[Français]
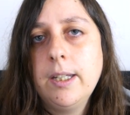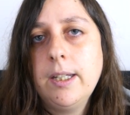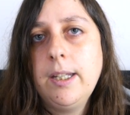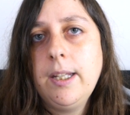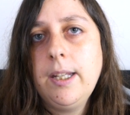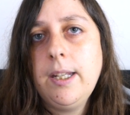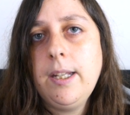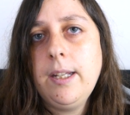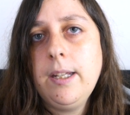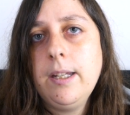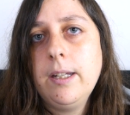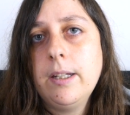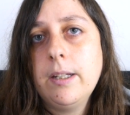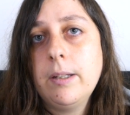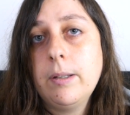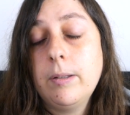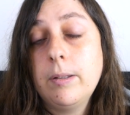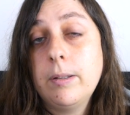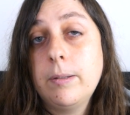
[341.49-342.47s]
Et
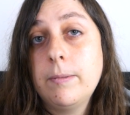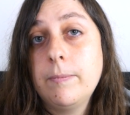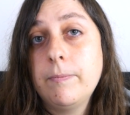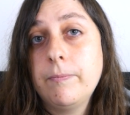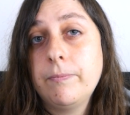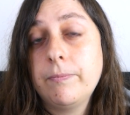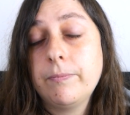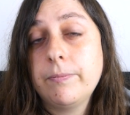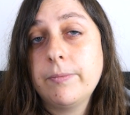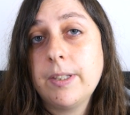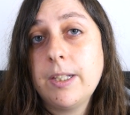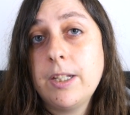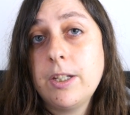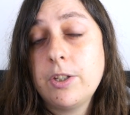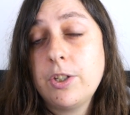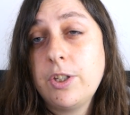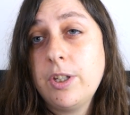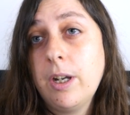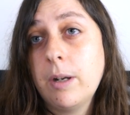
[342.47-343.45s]
euh,
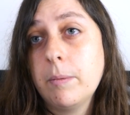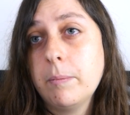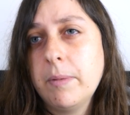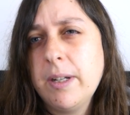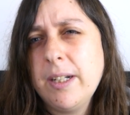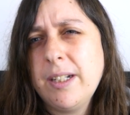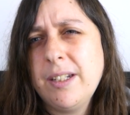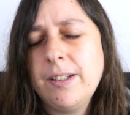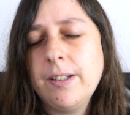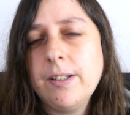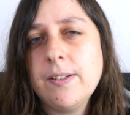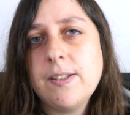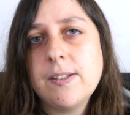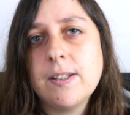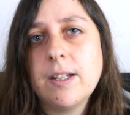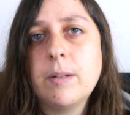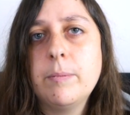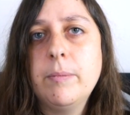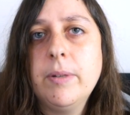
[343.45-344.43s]
j'ai un Mac,
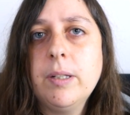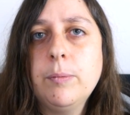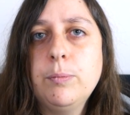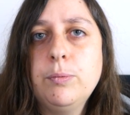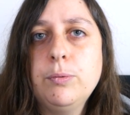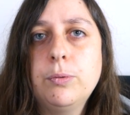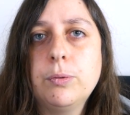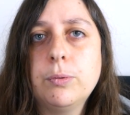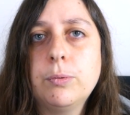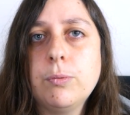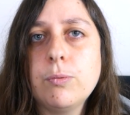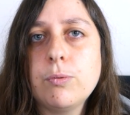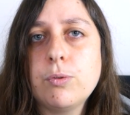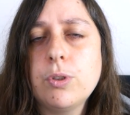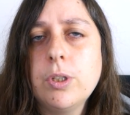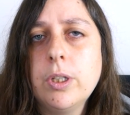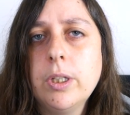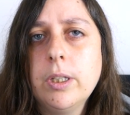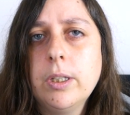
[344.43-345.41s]
c'est un MacBook 11